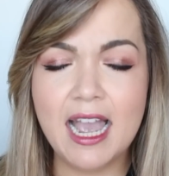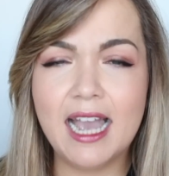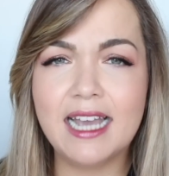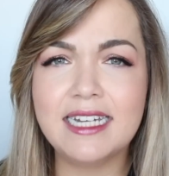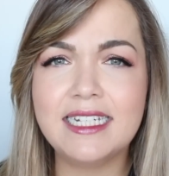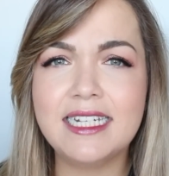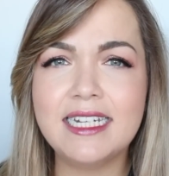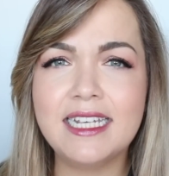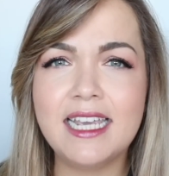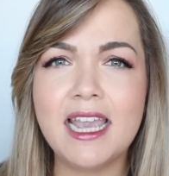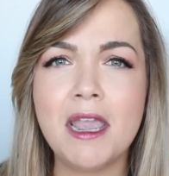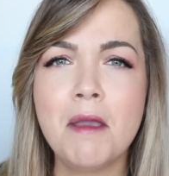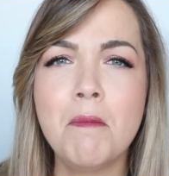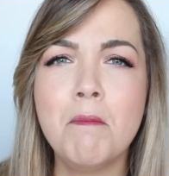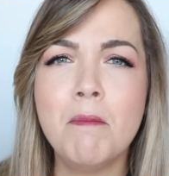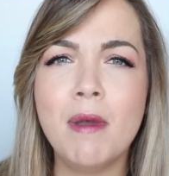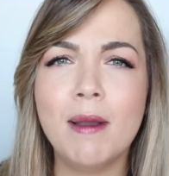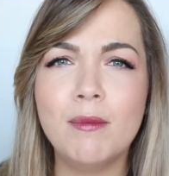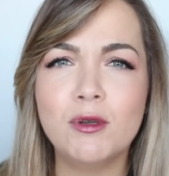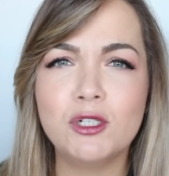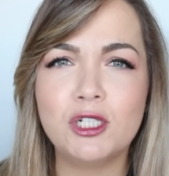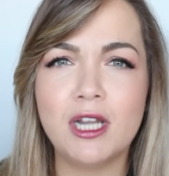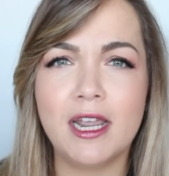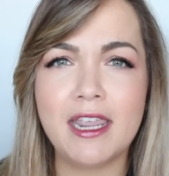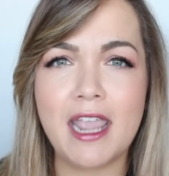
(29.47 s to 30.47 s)
Así que
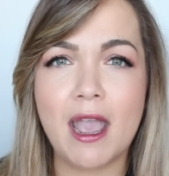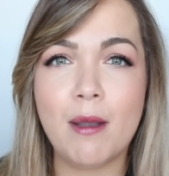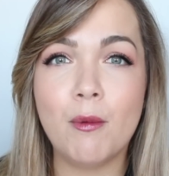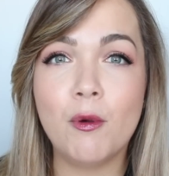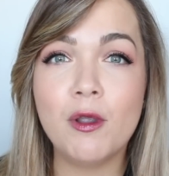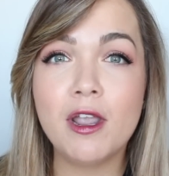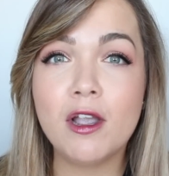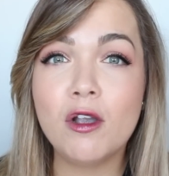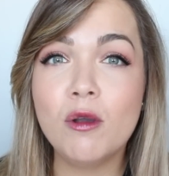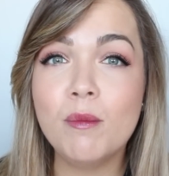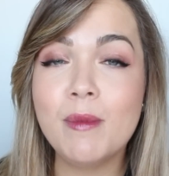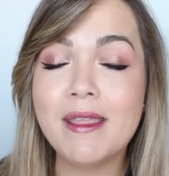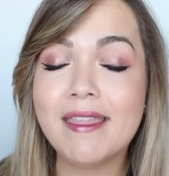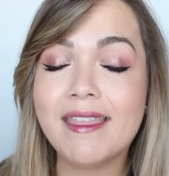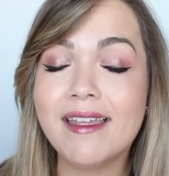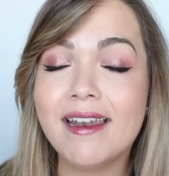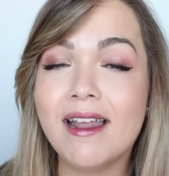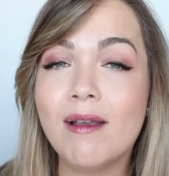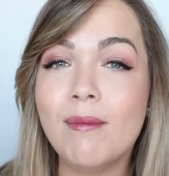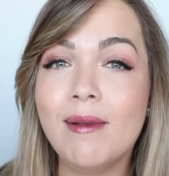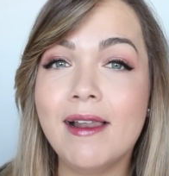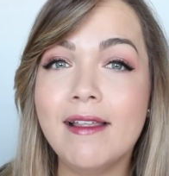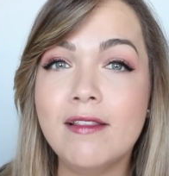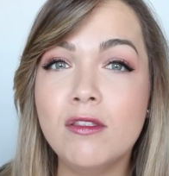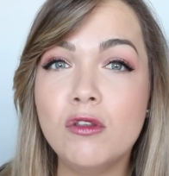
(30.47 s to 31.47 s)
vamos allá, voy a comenzar
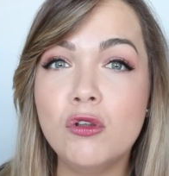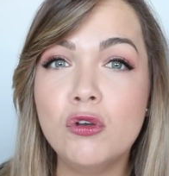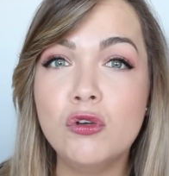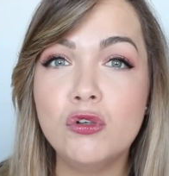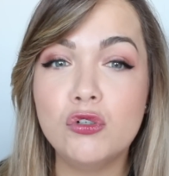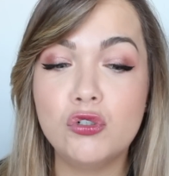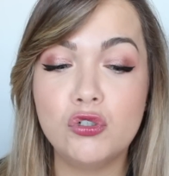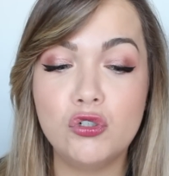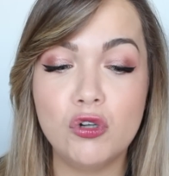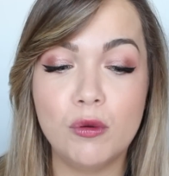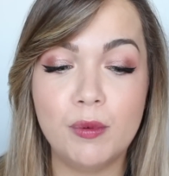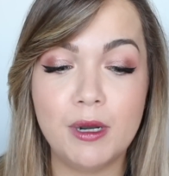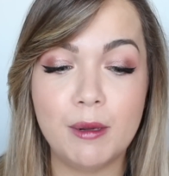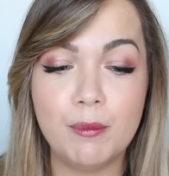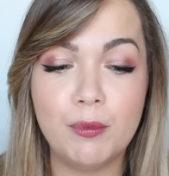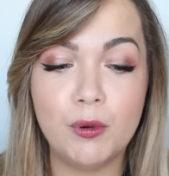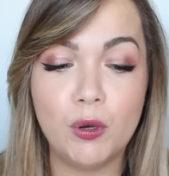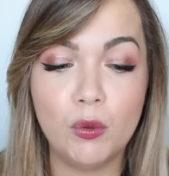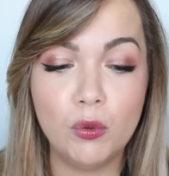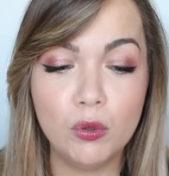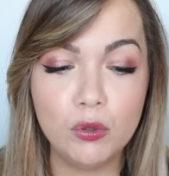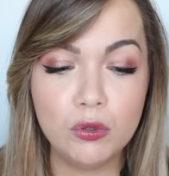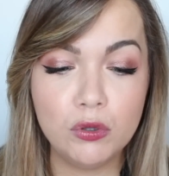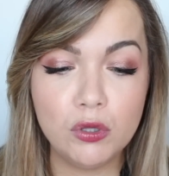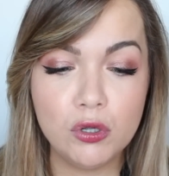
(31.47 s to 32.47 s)
hablando sobre
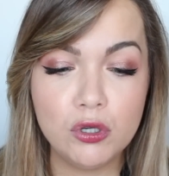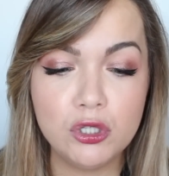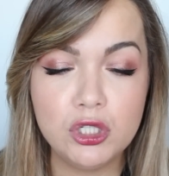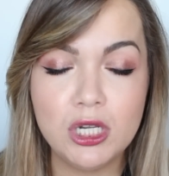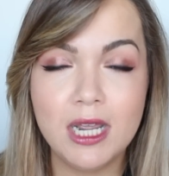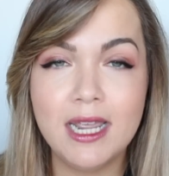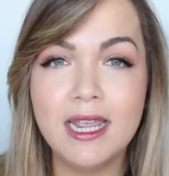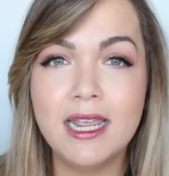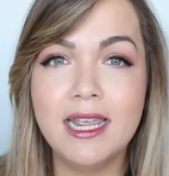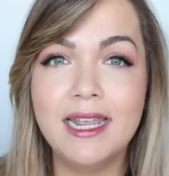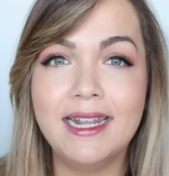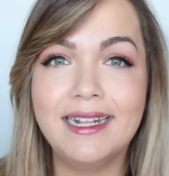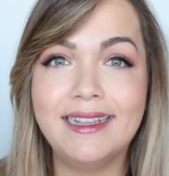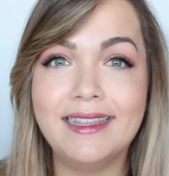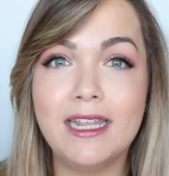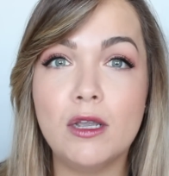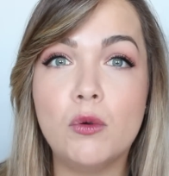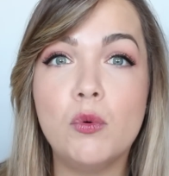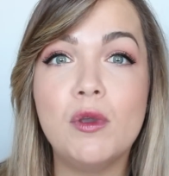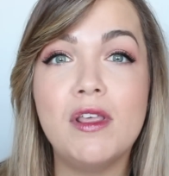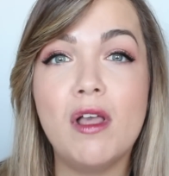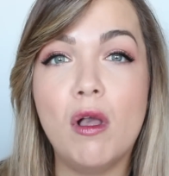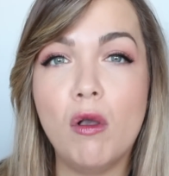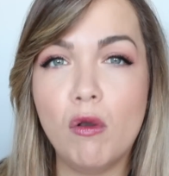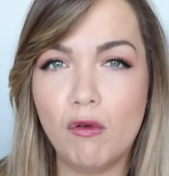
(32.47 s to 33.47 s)
productos de
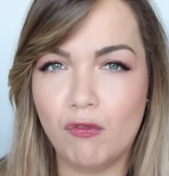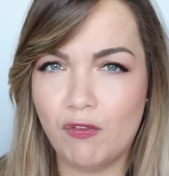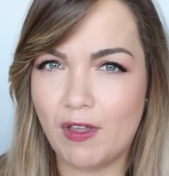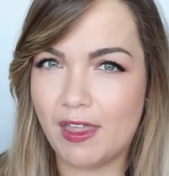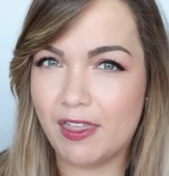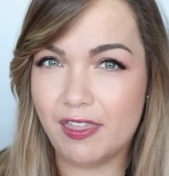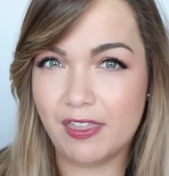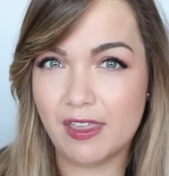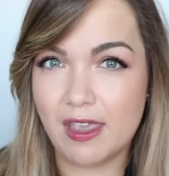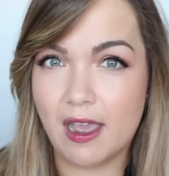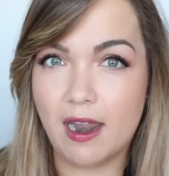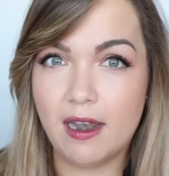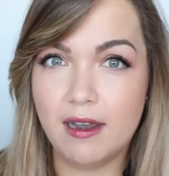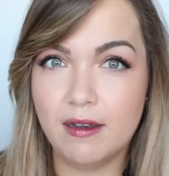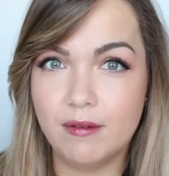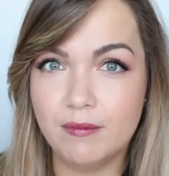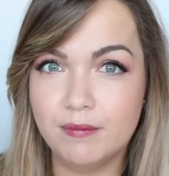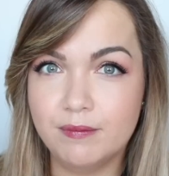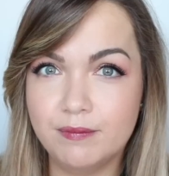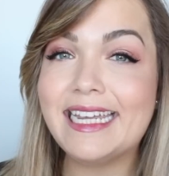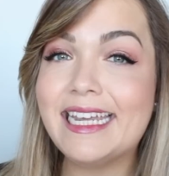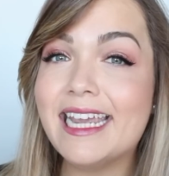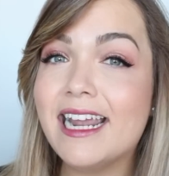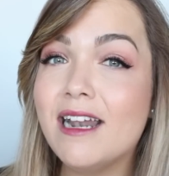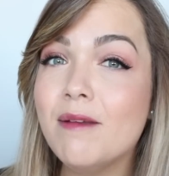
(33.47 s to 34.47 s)
cuidado facial.
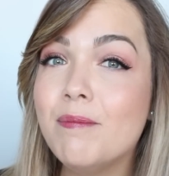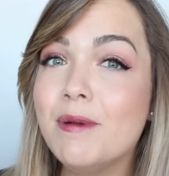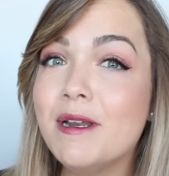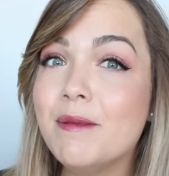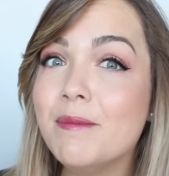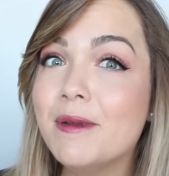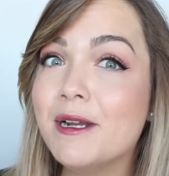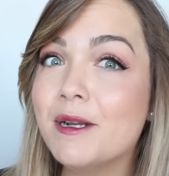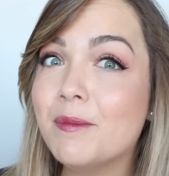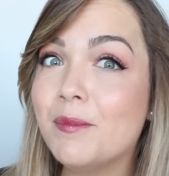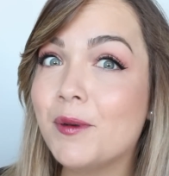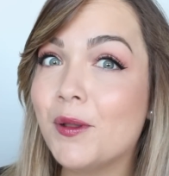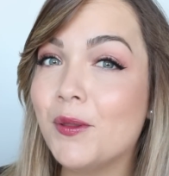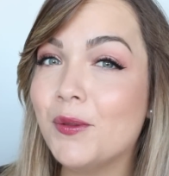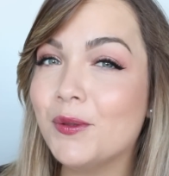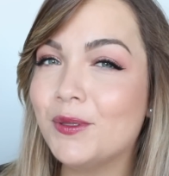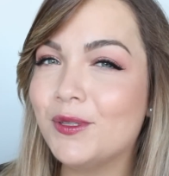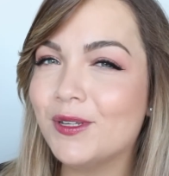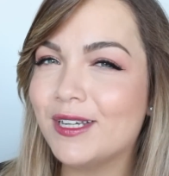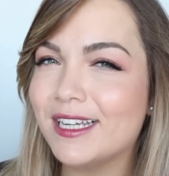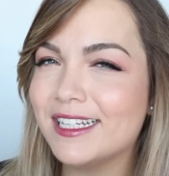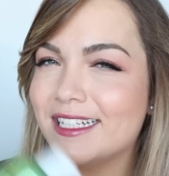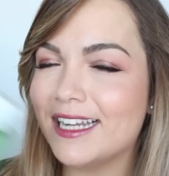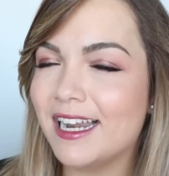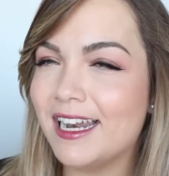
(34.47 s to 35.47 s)
Y el primer
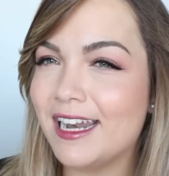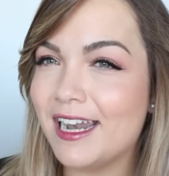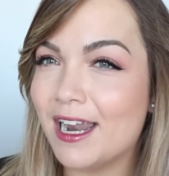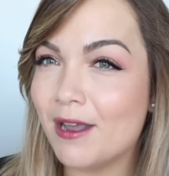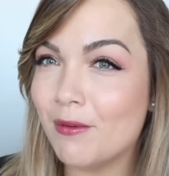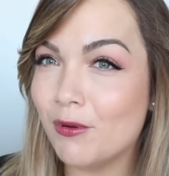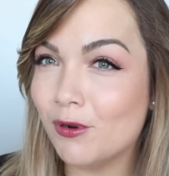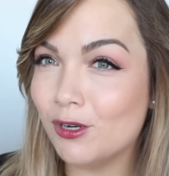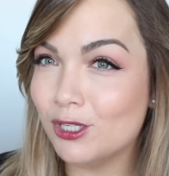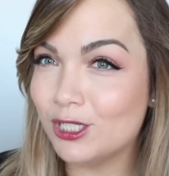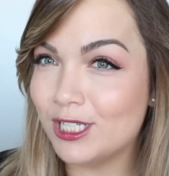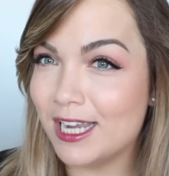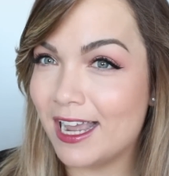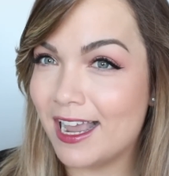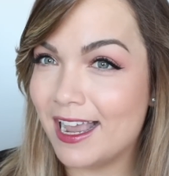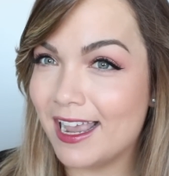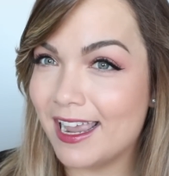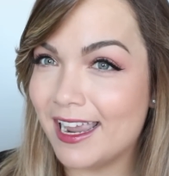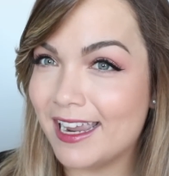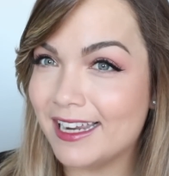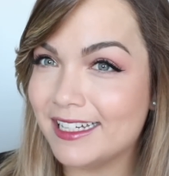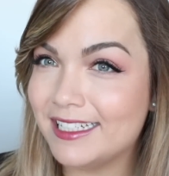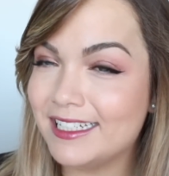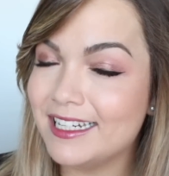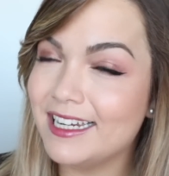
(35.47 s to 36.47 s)
producto que sale en la bolsa
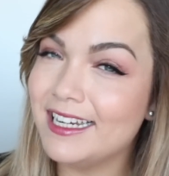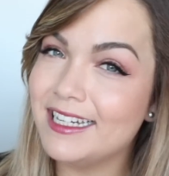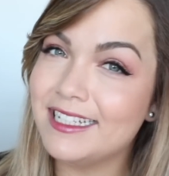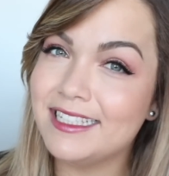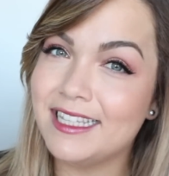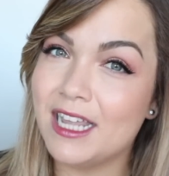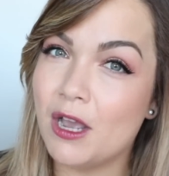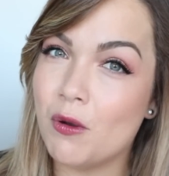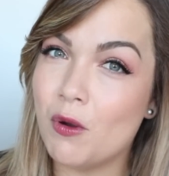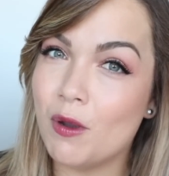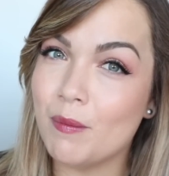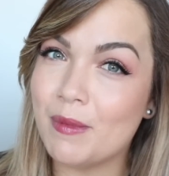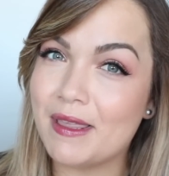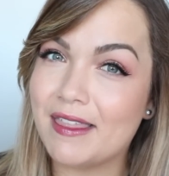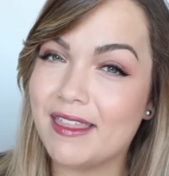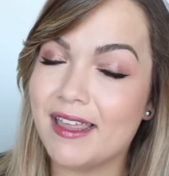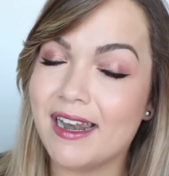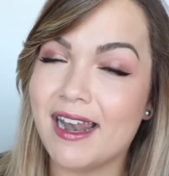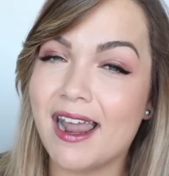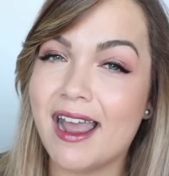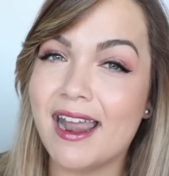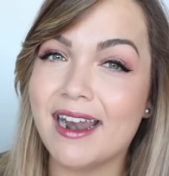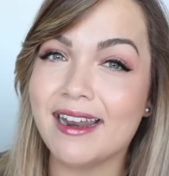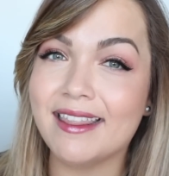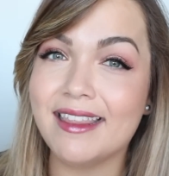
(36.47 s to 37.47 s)
es este agua
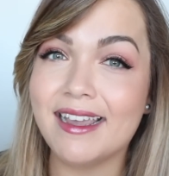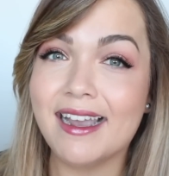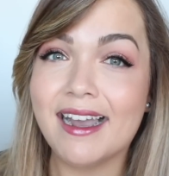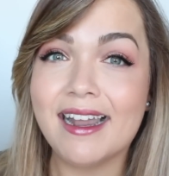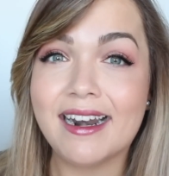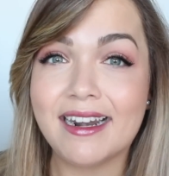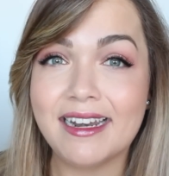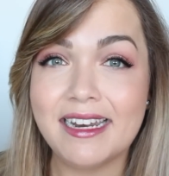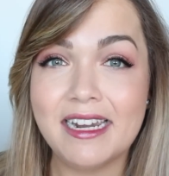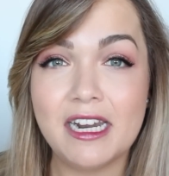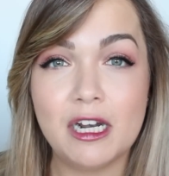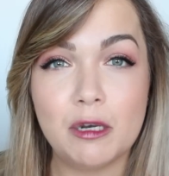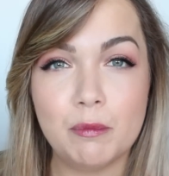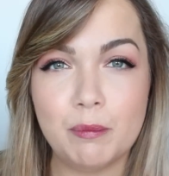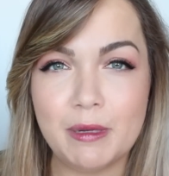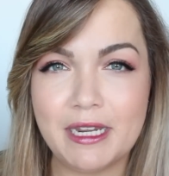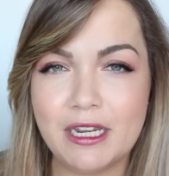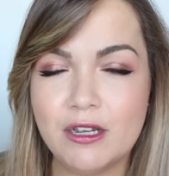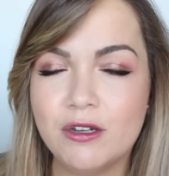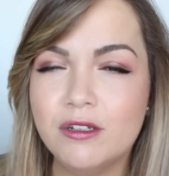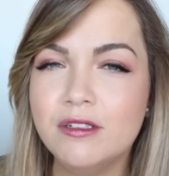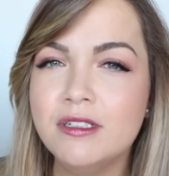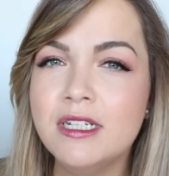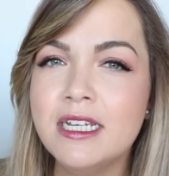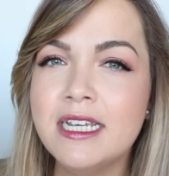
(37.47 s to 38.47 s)
micelar de Garnier
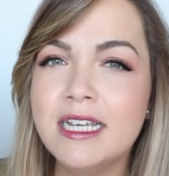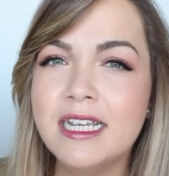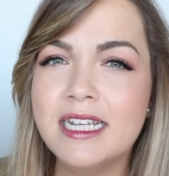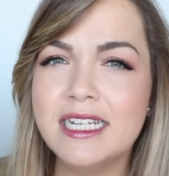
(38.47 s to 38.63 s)
Bio.